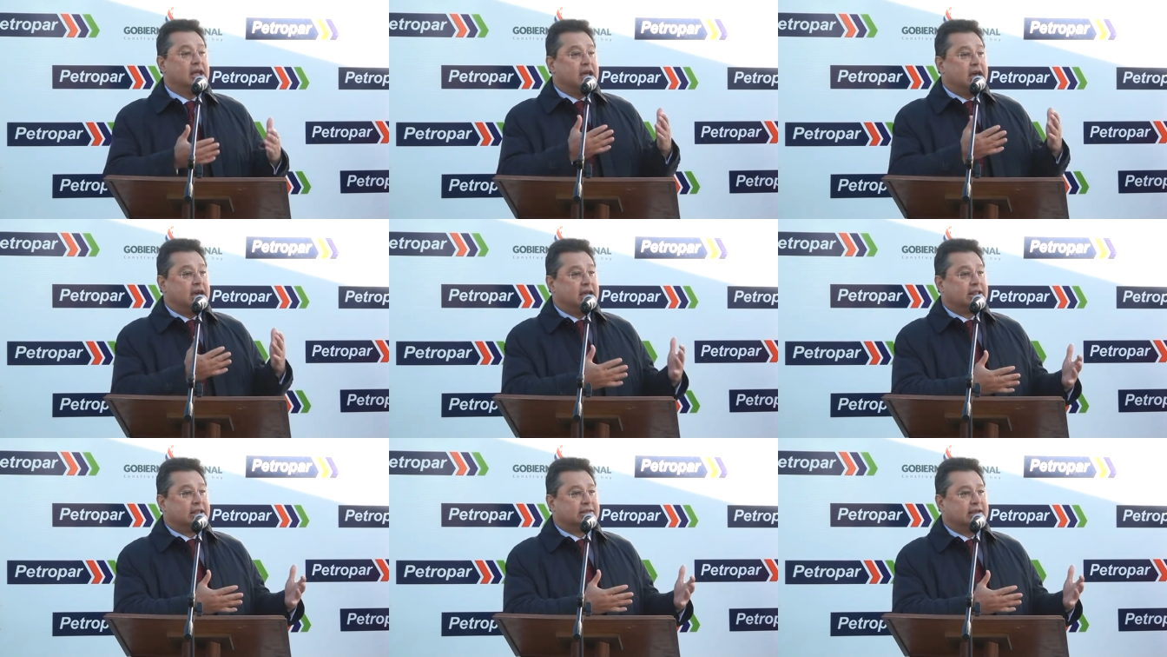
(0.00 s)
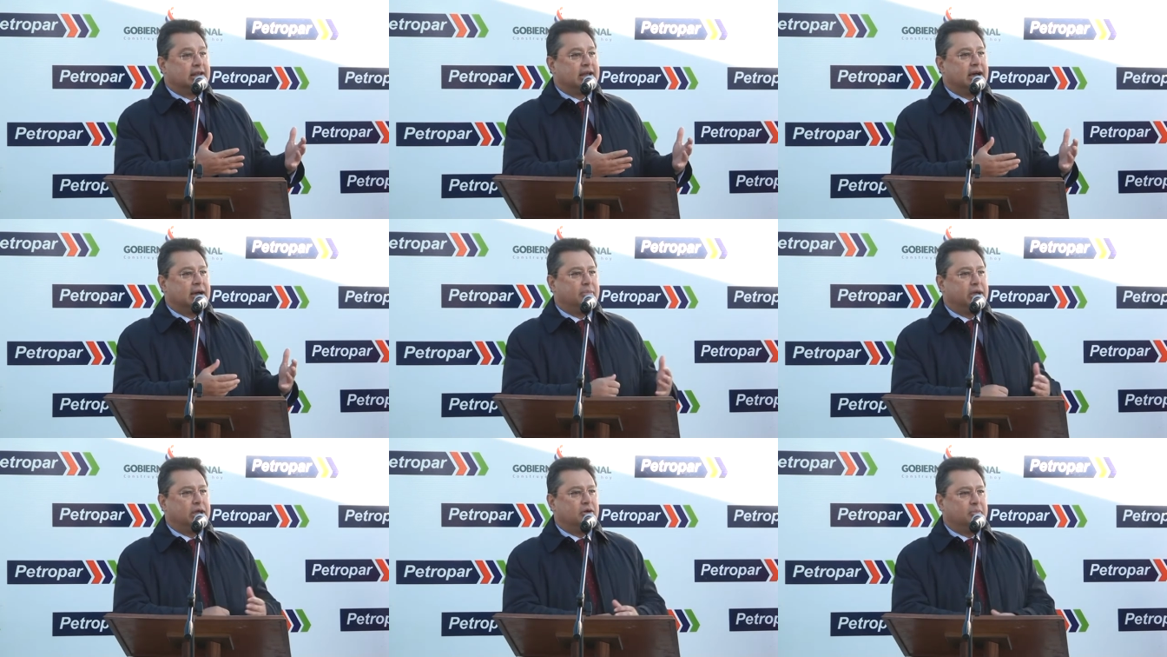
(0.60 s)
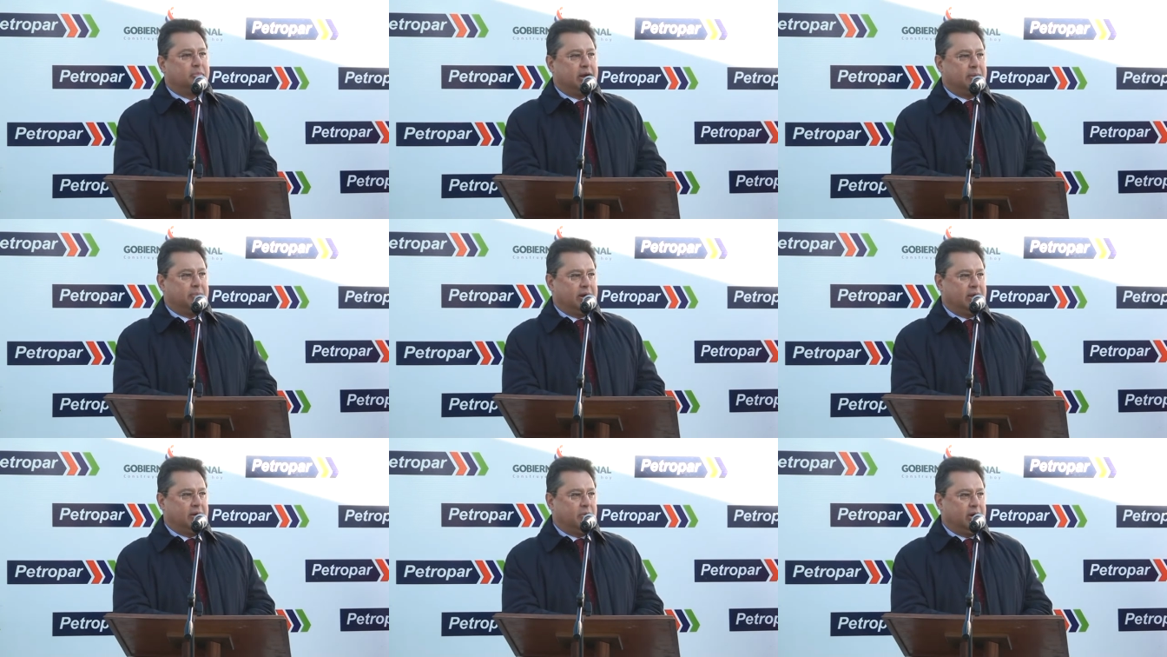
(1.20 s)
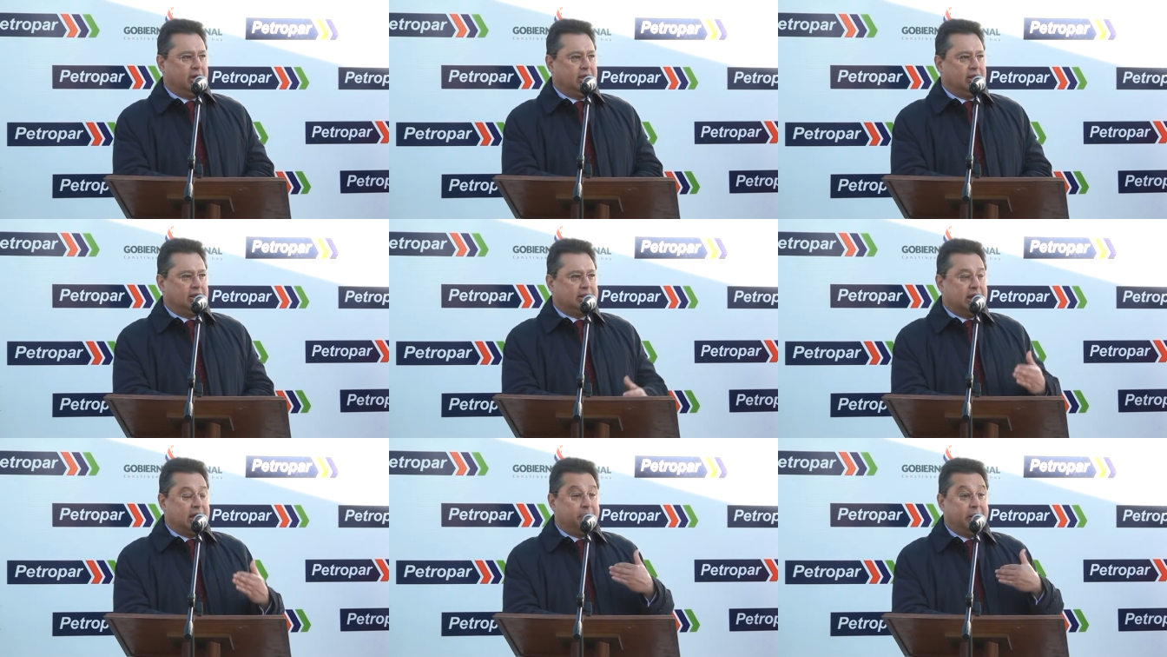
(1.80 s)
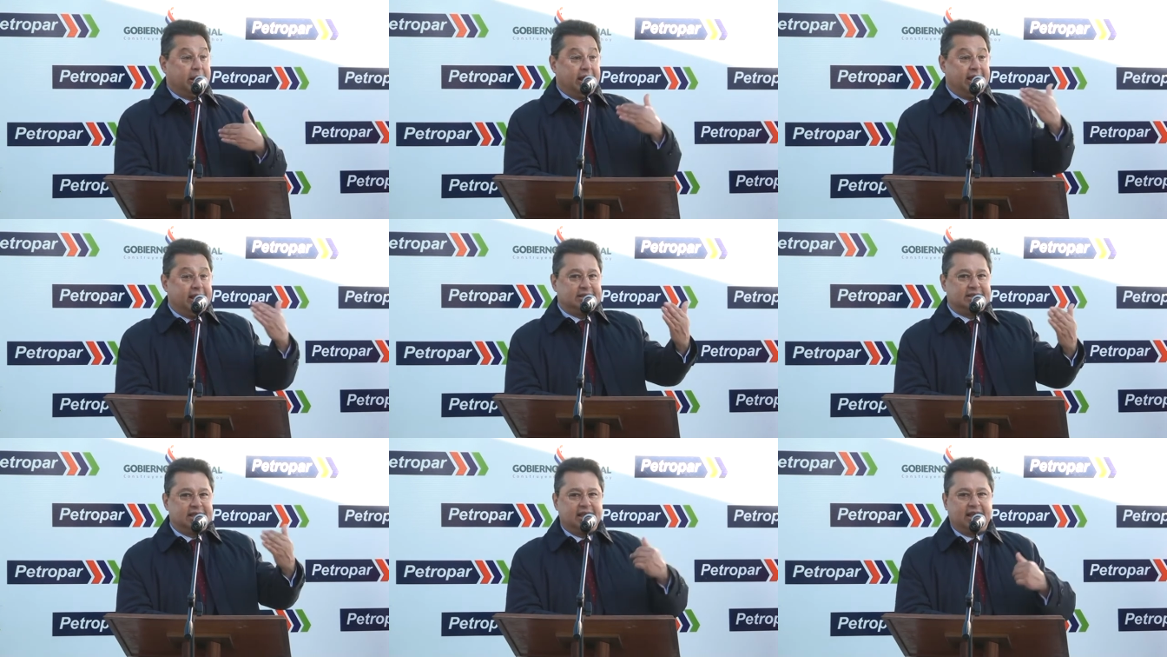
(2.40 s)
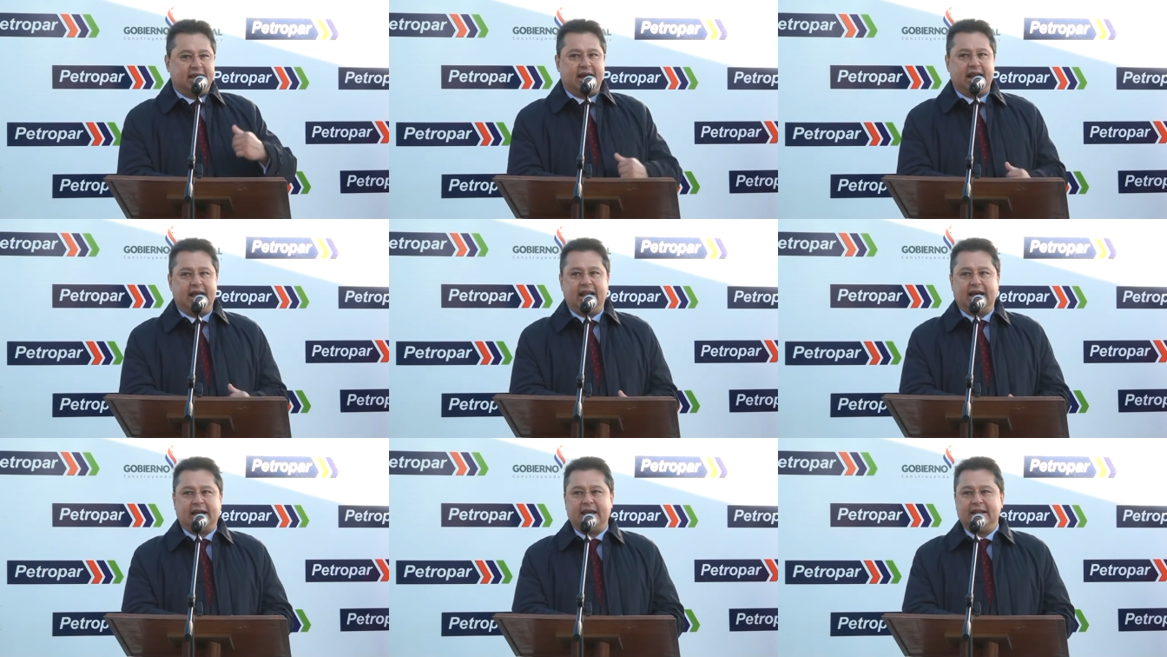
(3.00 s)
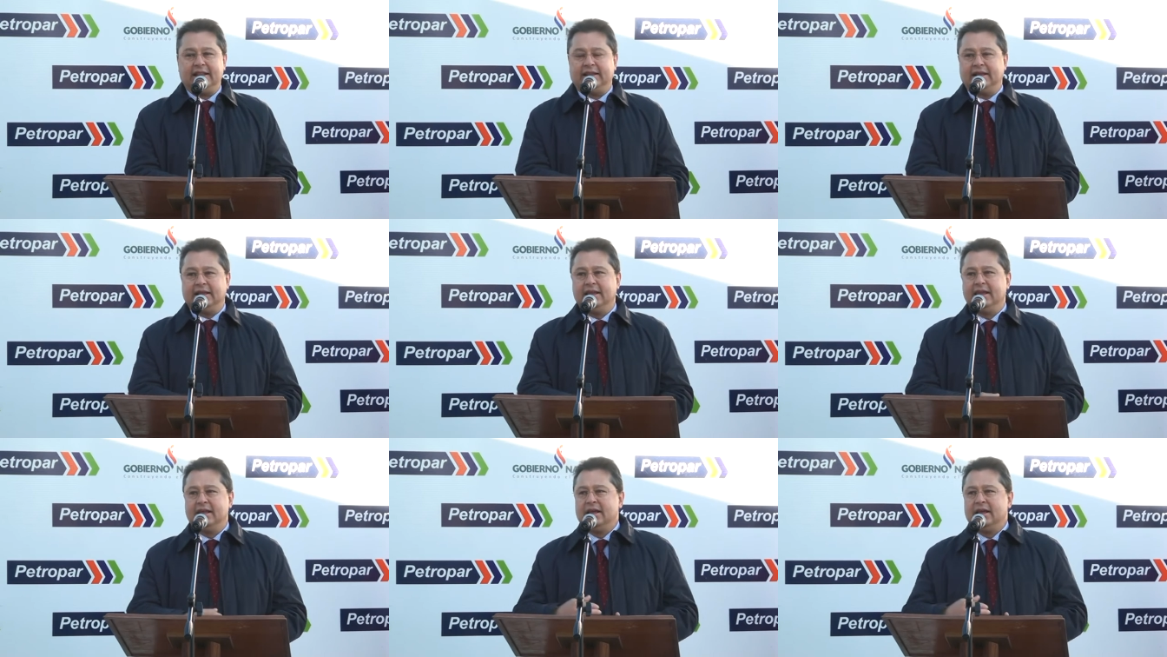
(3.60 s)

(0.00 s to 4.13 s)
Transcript: Este es el camino para Paraguay. Transparencia de cara a la gente.